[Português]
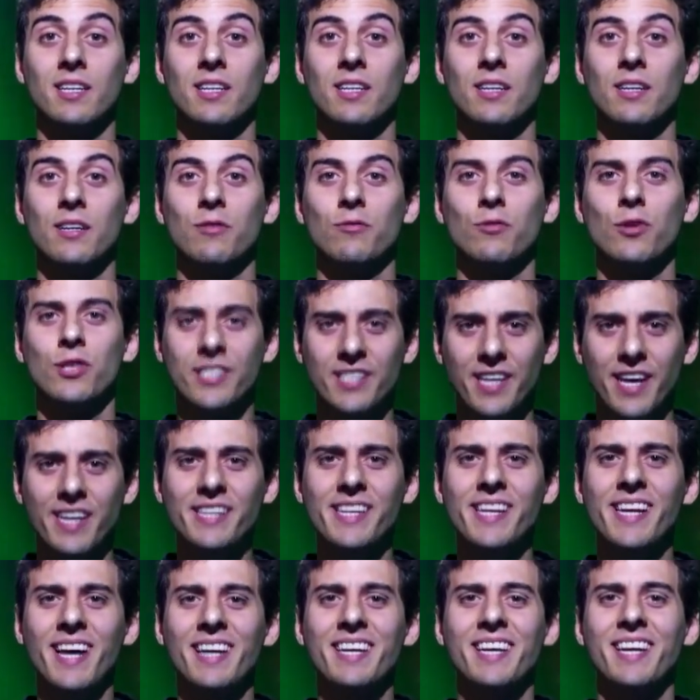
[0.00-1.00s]
você
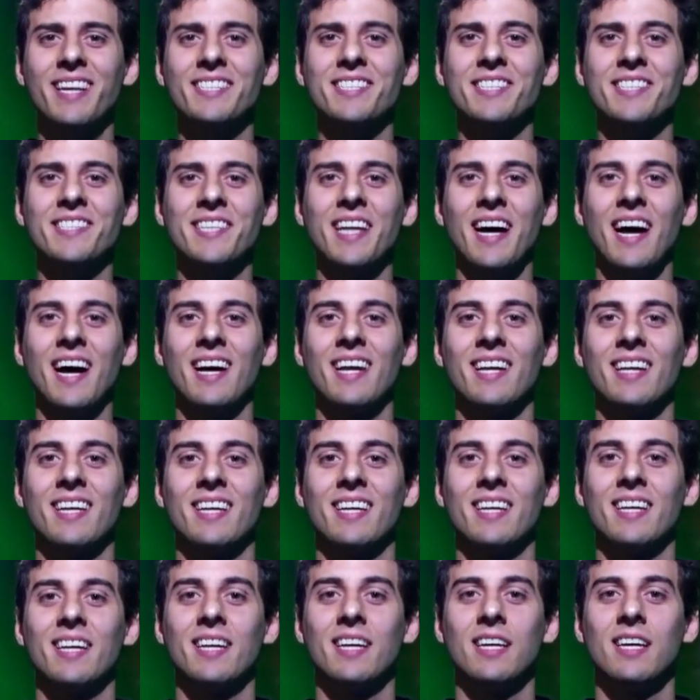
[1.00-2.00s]
iria acreditar?
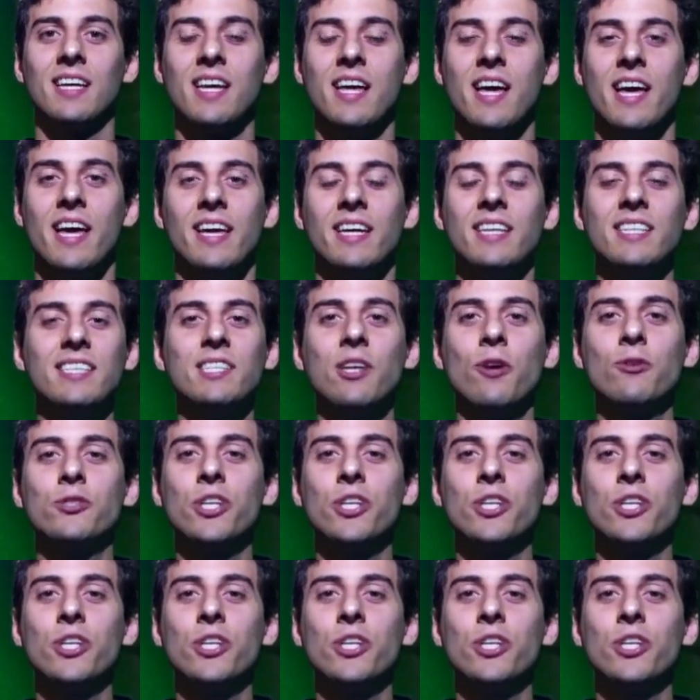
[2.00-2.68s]
E se eu